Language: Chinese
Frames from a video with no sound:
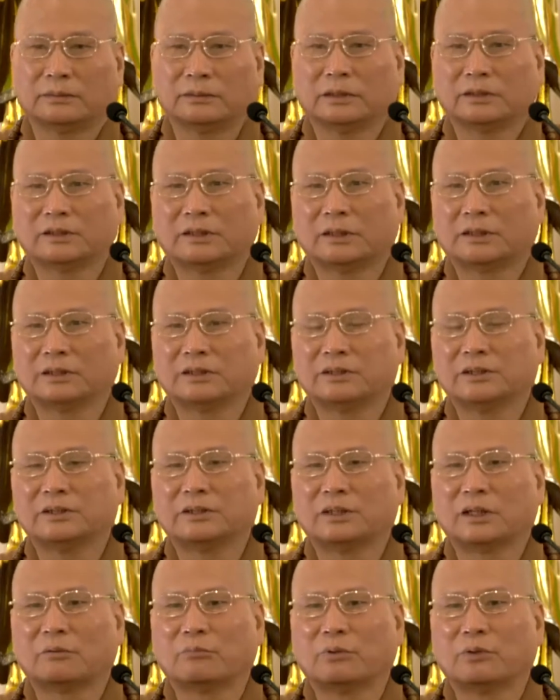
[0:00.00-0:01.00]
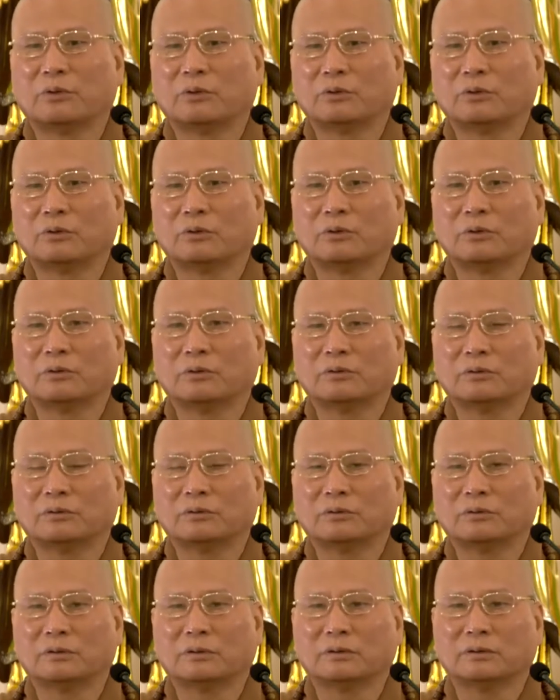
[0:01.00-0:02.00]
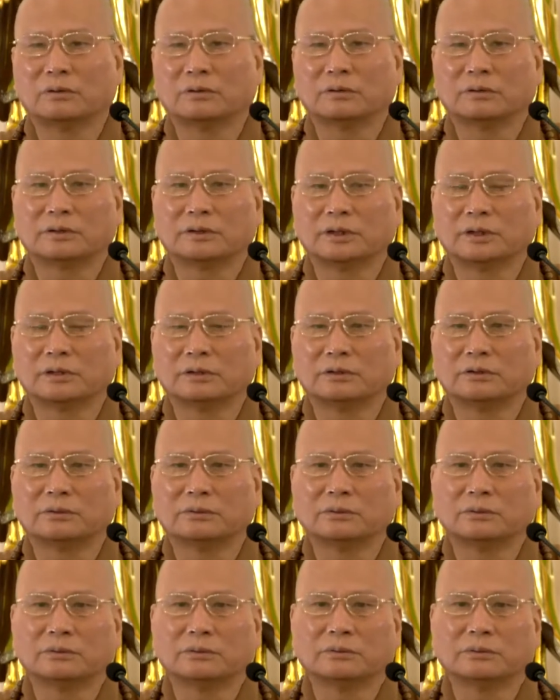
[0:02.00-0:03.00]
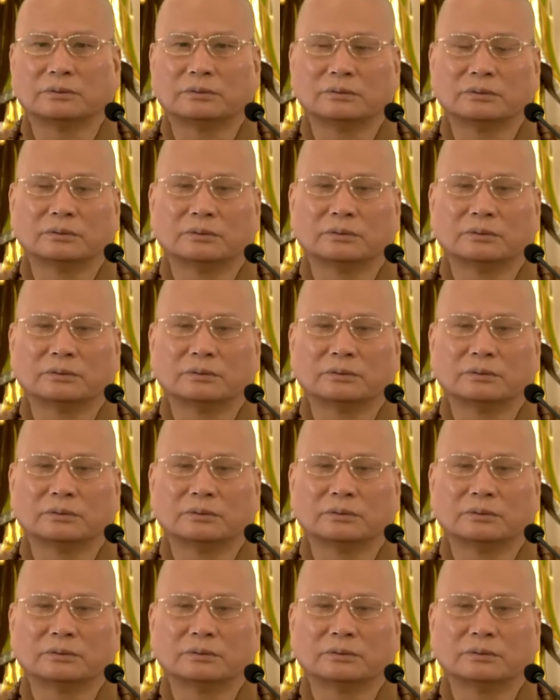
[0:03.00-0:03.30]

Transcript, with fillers: 那像新加坡哦，这个就